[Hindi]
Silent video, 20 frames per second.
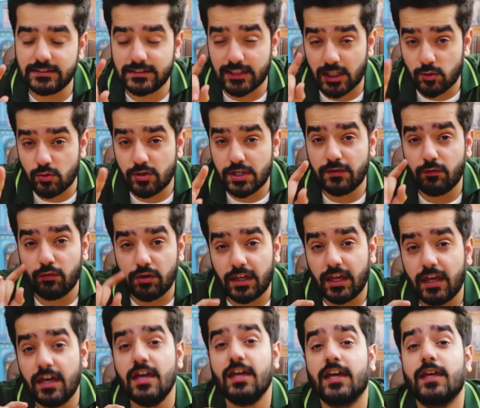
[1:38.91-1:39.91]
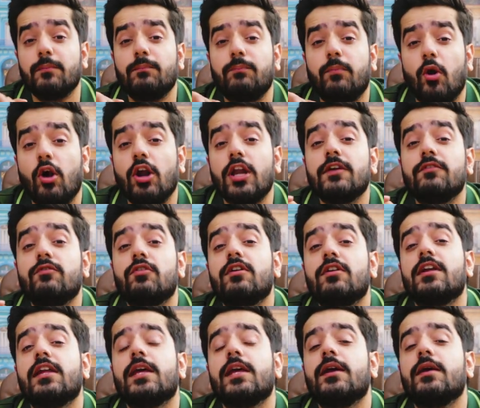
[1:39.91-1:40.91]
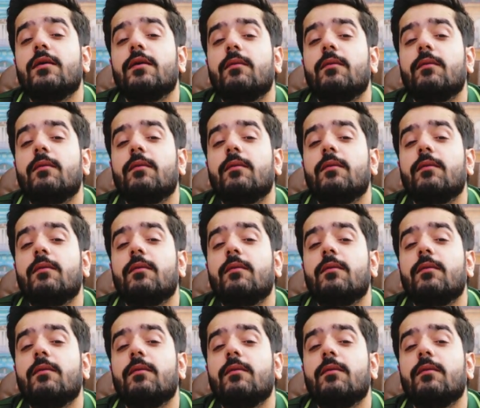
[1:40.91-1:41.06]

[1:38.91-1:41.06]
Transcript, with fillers: ज़रूरी वो ये है कि बॉलीवुड ने